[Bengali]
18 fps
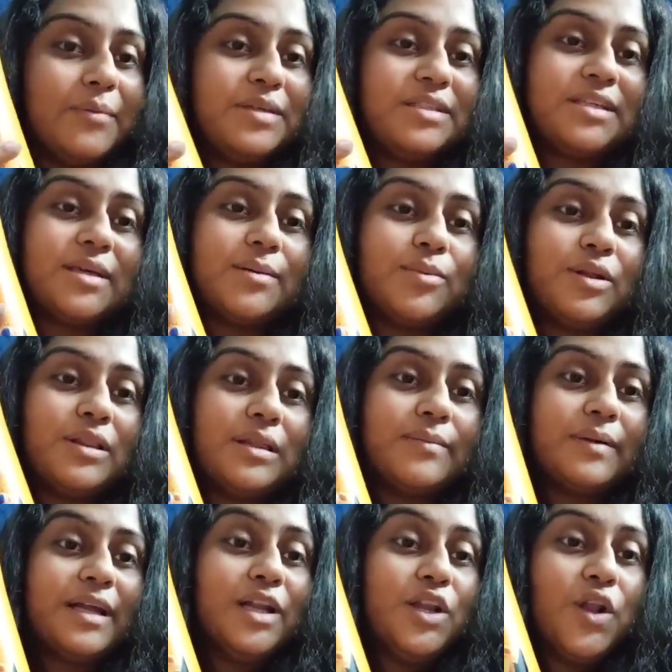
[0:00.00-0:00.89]
আমি যেটা
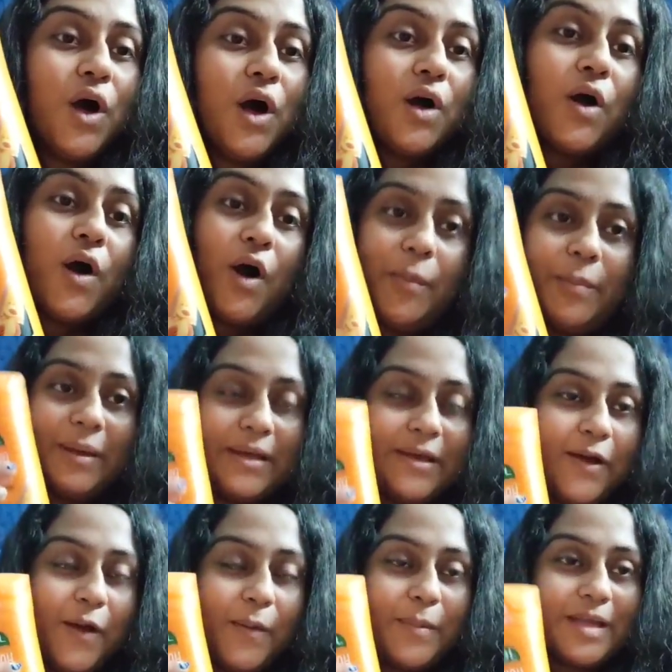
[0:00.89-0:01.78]
বলতে পারি লং হবে
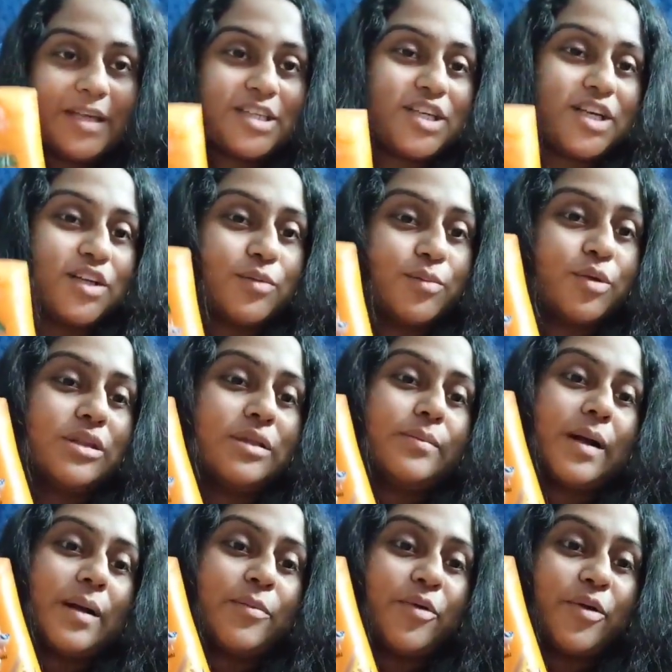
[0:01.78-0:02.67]
কি হবে না সেটা তো
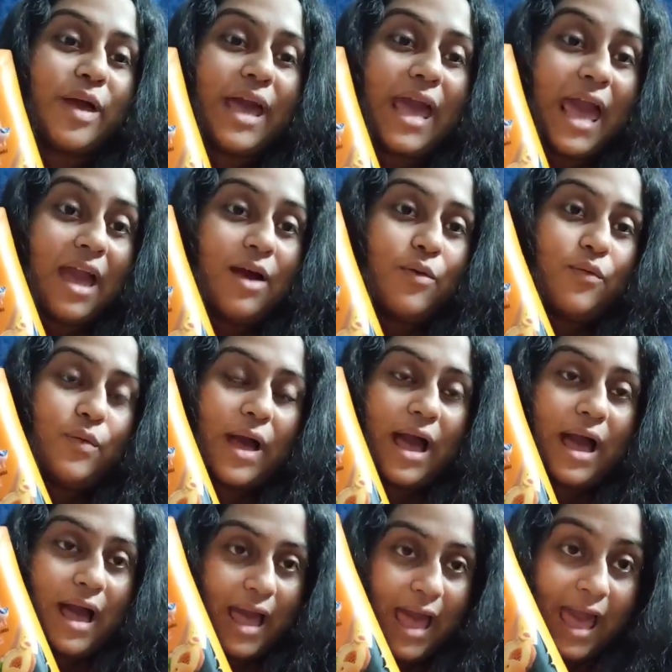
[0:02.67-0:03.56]
বলতে পারবো না
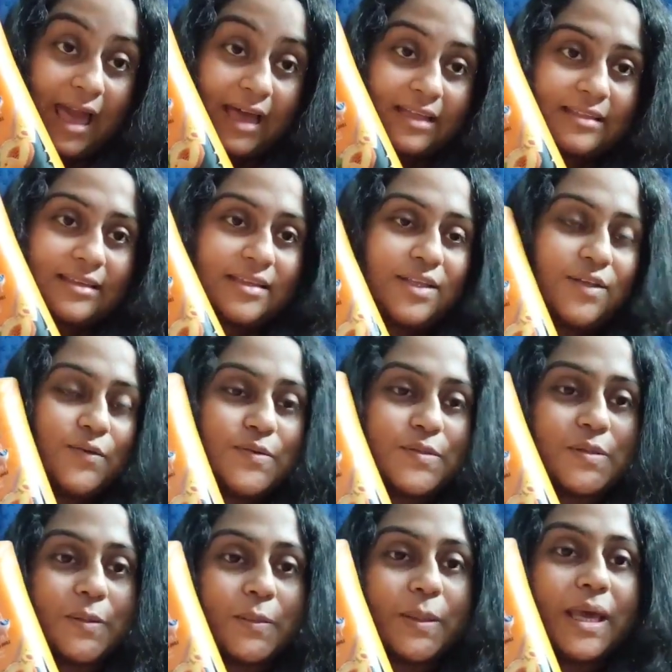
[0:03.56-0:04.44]
একদিন
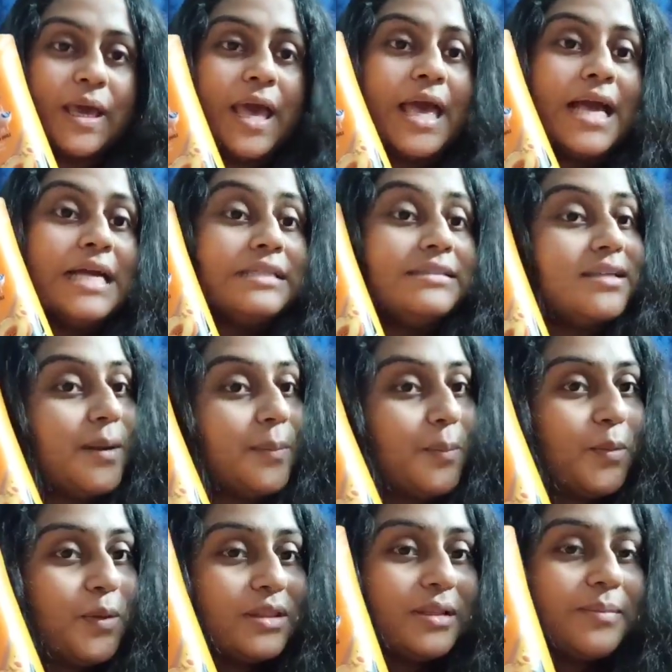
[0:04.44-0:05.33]
ইউজ করে যেটা
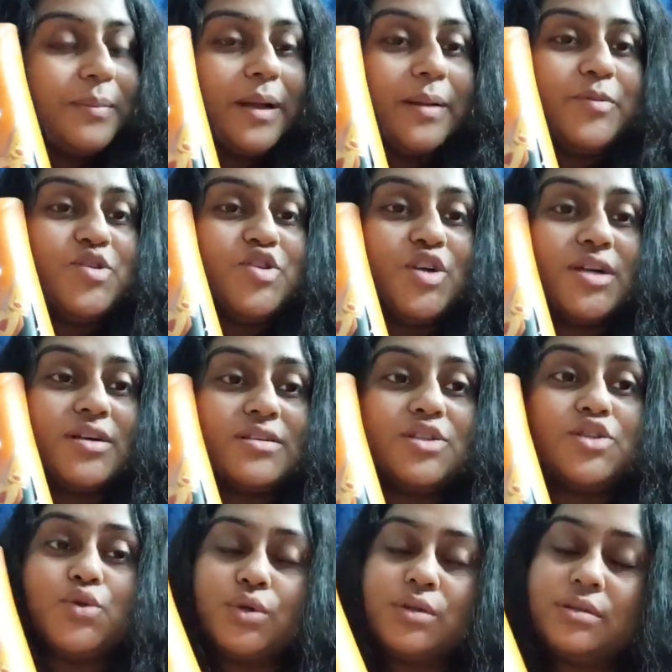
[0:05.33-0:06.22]
বলতে পারবো সেটা
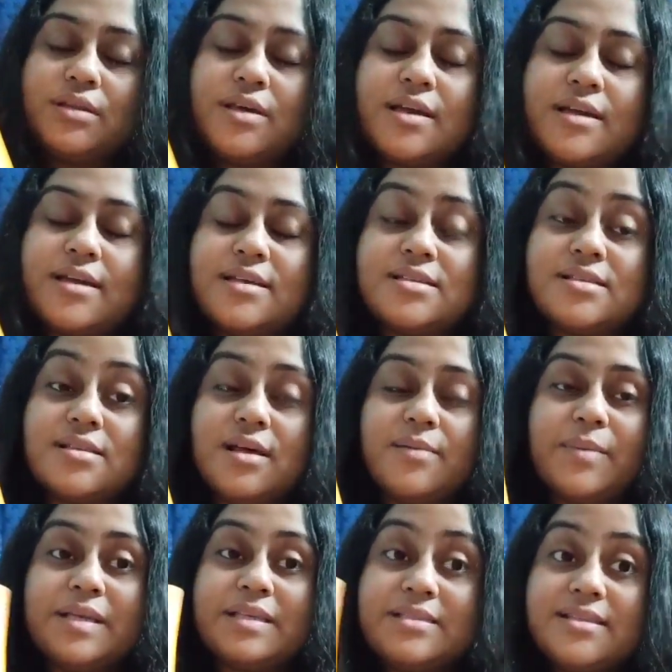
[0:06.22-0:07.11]
হচ্ছে সত্যি এটা
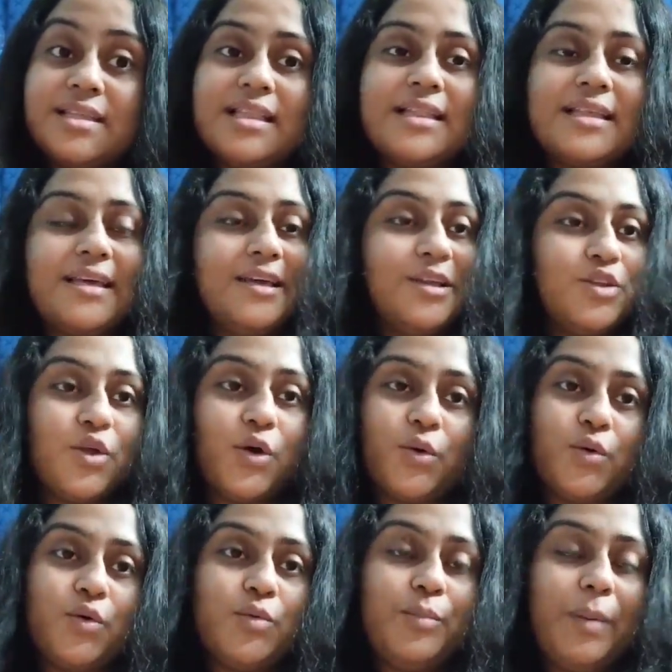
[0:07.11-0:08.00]
মানে সুলকি তো
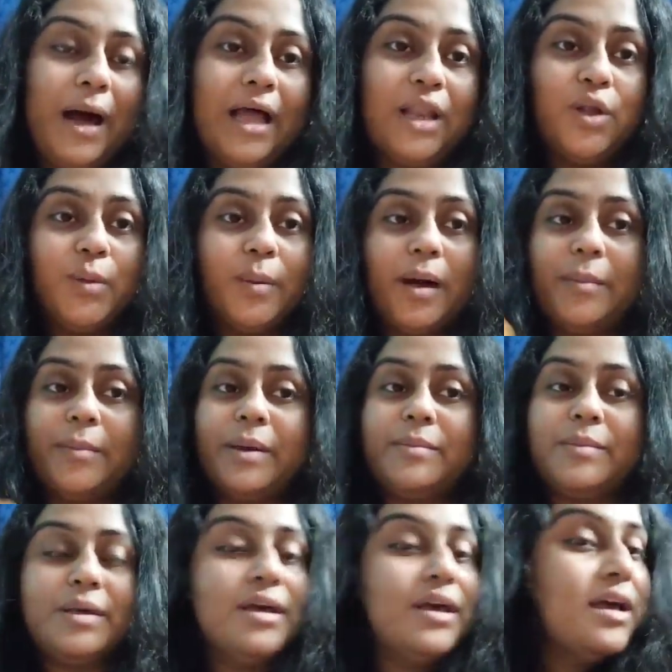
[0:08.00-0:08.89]
খুব
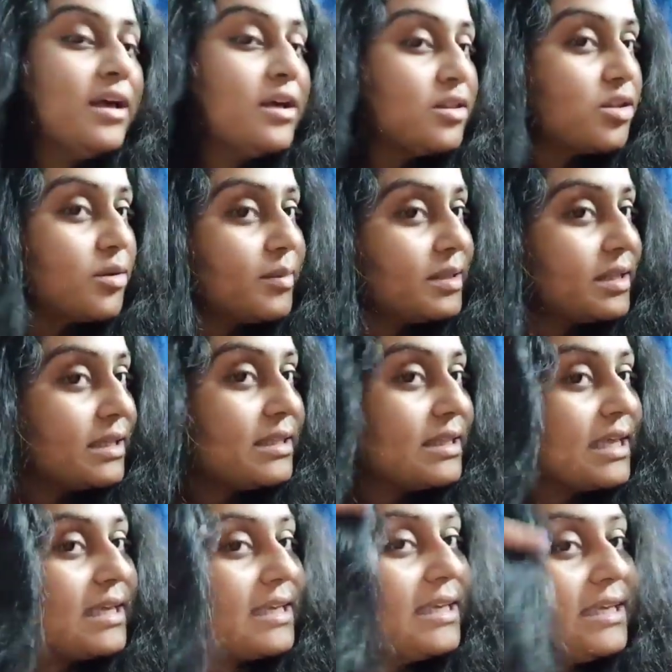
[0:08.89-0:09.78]
ভালোভাবে আমি তোমাদের
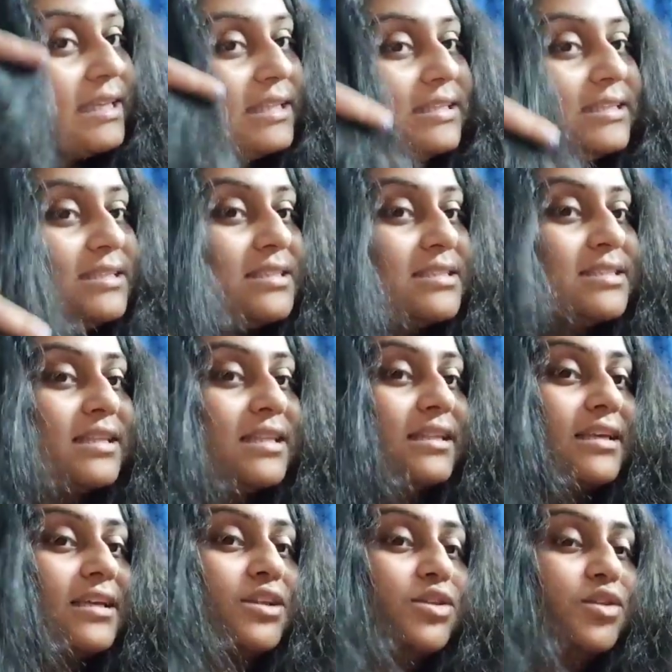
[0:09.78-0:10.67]
দেখিয়ে দিচ্ছি
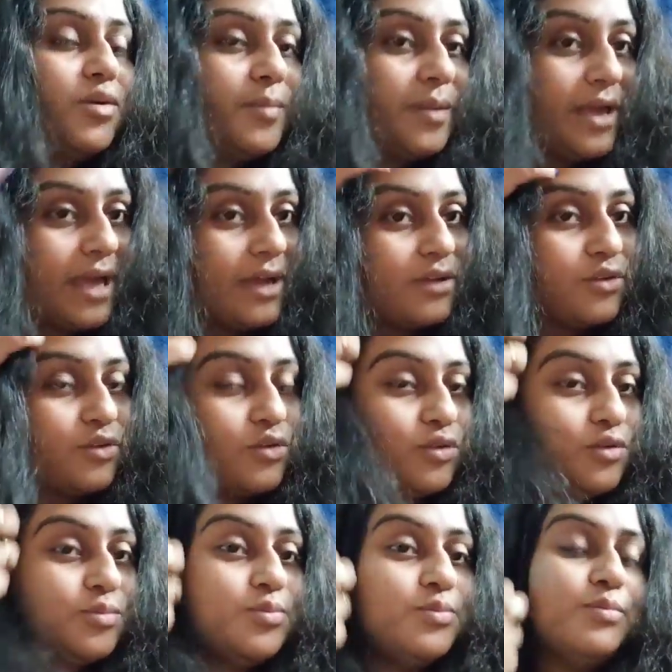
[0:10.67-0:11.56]
সুলকি তো মানে
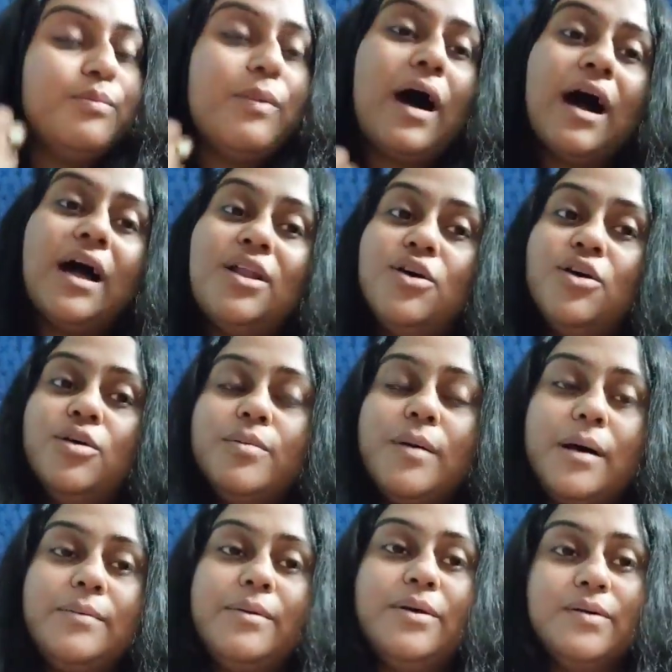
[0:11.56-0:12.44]
খুব
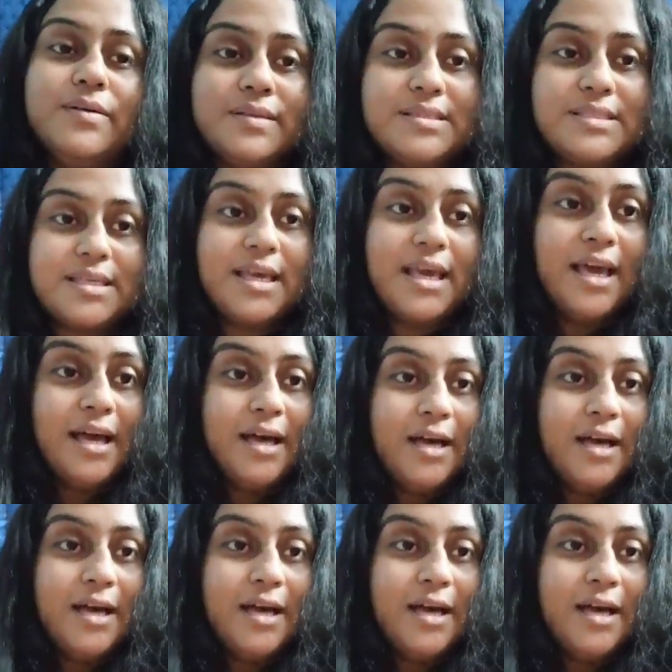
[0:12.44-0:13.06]
ভালোভাবে হয়েছে